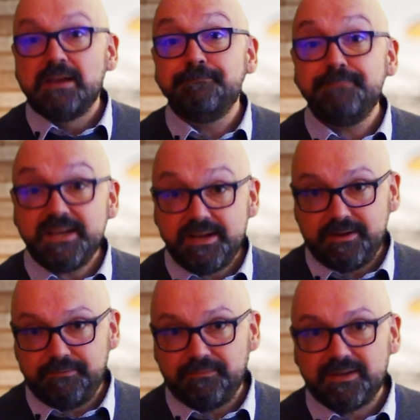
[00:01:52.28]
Mais
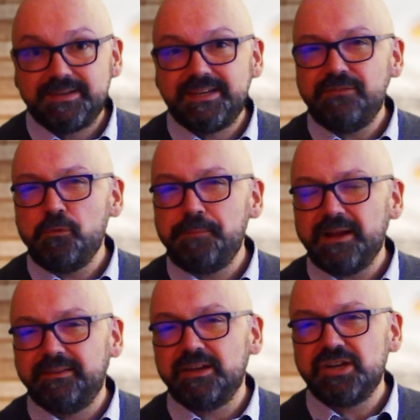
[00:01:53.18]
si vous
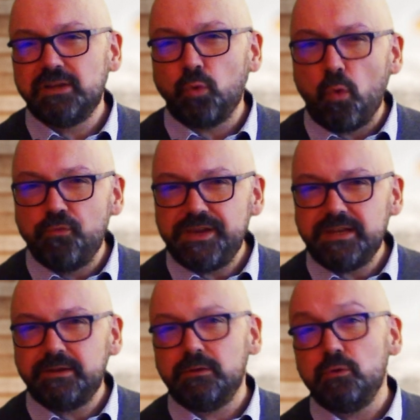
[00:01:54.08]
partagez trop
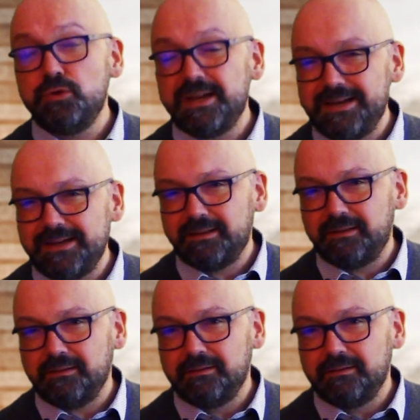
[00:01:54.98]
vite une alerte,